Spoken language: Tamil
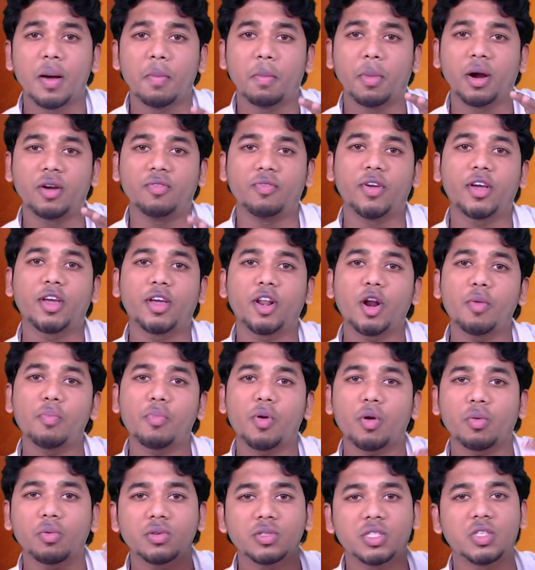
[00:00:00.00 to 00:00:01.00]
பட் விக்ரம்
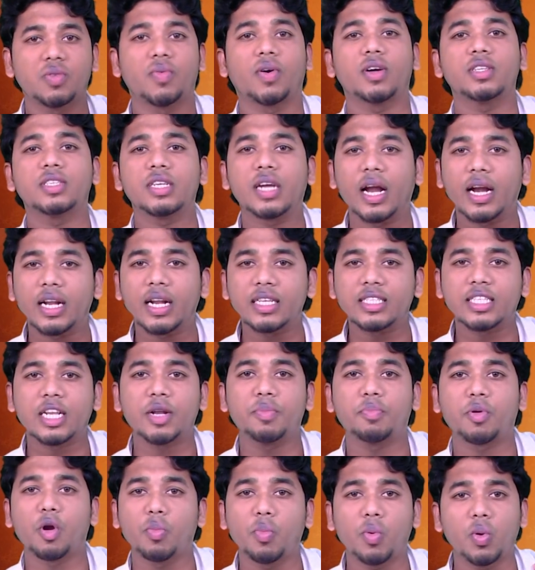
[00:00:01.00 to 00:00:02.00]
பிரபு சிவாஜி
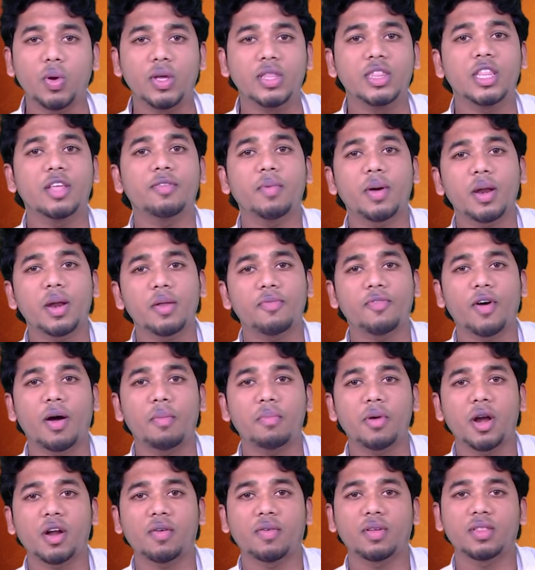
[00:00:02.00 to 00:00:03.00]
கணேசன் பிரபு இந்த மாதிரி
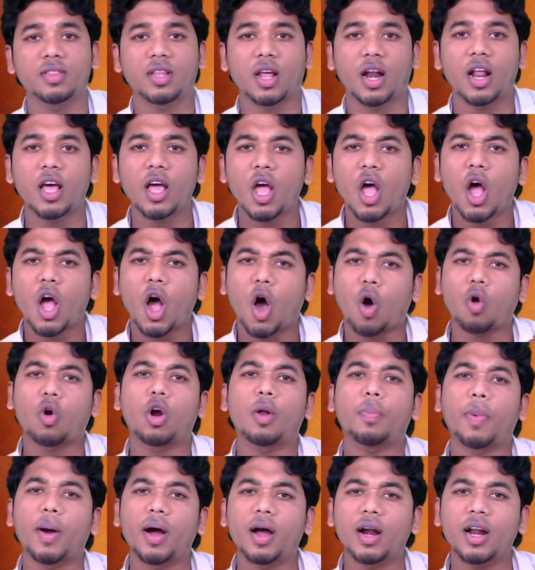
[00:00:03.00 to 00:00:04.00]
ஃபேமிலியெல்லாம் வந்தால
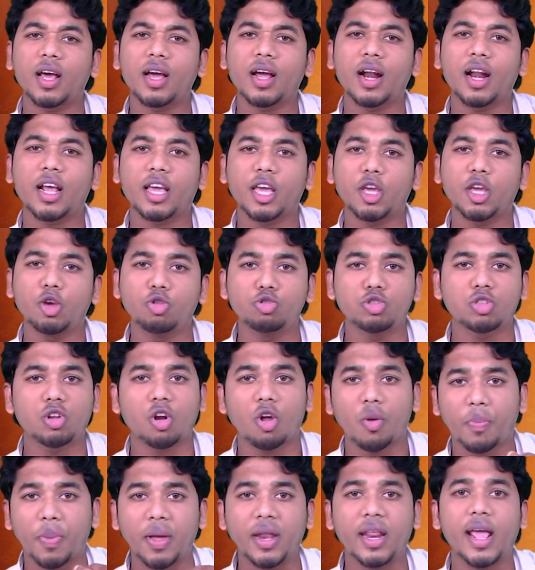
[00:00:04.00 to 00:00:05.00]
அவரோட படங்களுக்கு
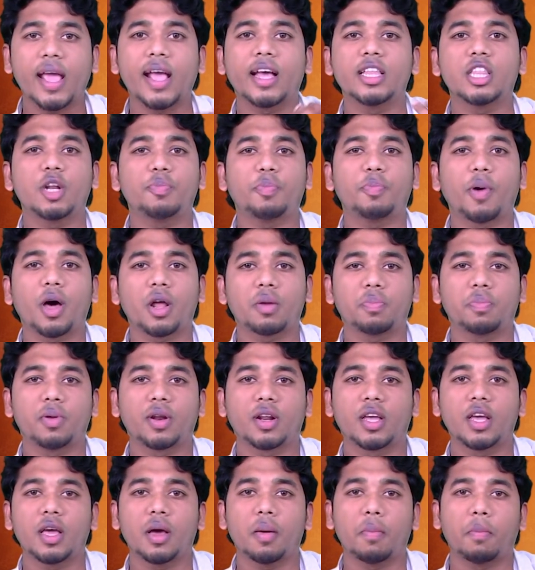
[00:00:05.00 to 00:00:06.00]
யூஸ்வலாக பெரிய எதிர்பார்ப்பு
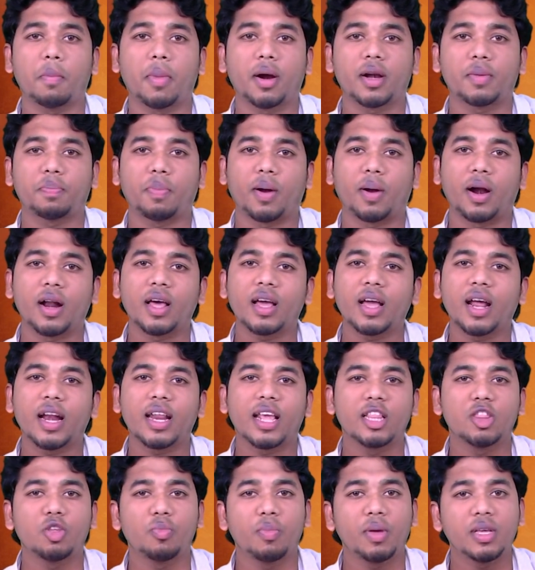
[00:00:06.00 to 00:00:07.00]
இருக்குது பட் படங்கள்
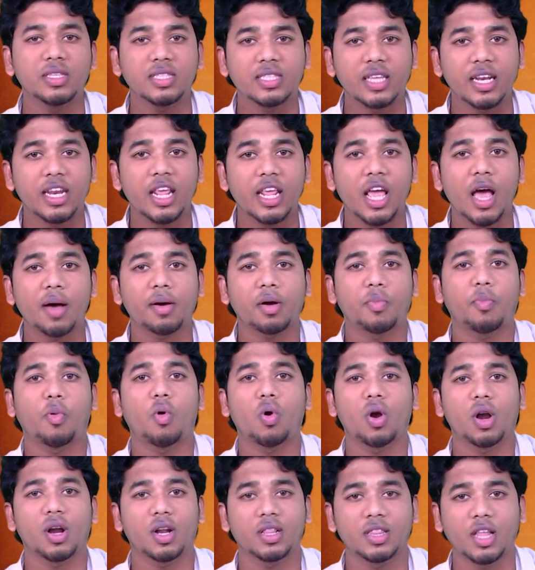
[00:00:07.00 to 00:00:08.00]
எதுவுமே சரியாக
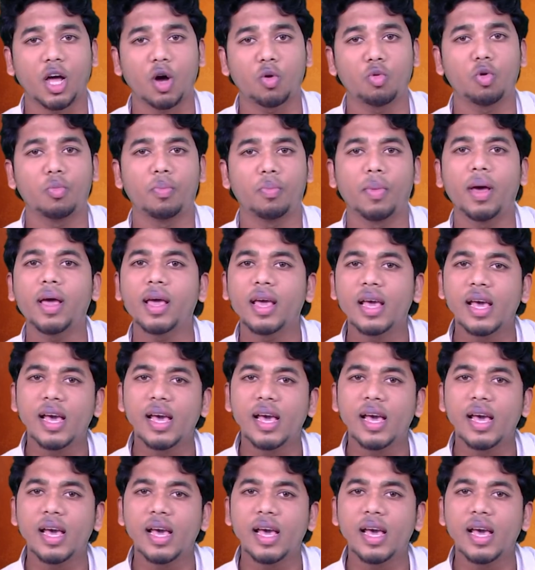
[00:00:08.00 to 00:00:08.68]
போகலதான் தான் உண்மை